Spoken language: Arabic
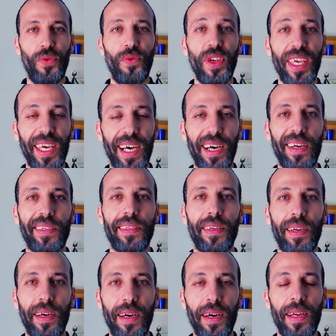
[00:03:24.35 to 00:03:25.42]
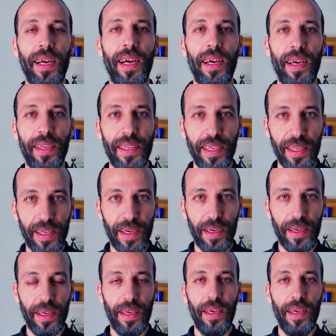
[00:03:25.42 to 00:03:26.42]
فيها أسرار عديدة